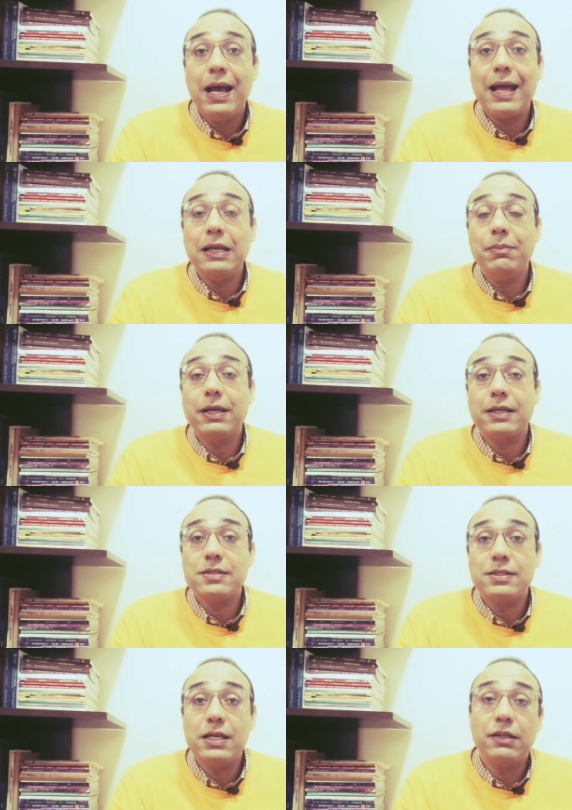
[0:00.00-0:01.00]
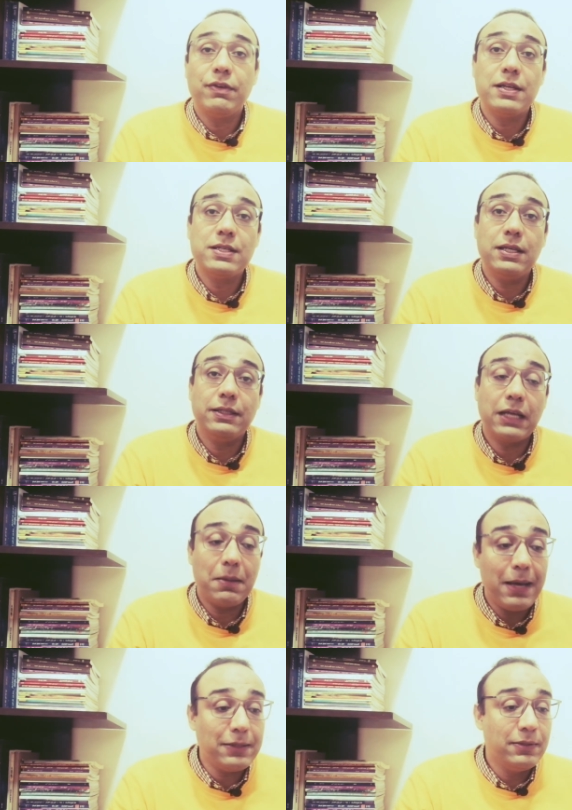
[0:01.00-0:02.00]
على المركز الثاني في هذه
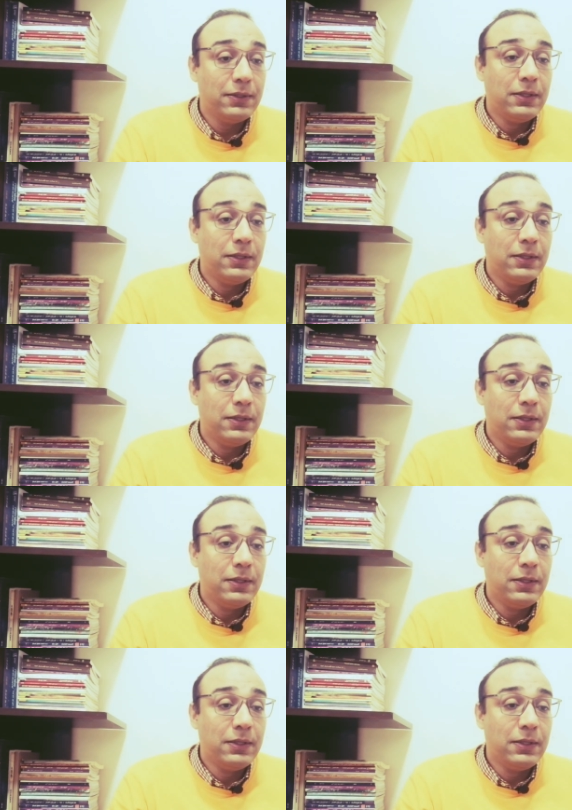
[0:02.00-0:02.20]
الانتخابات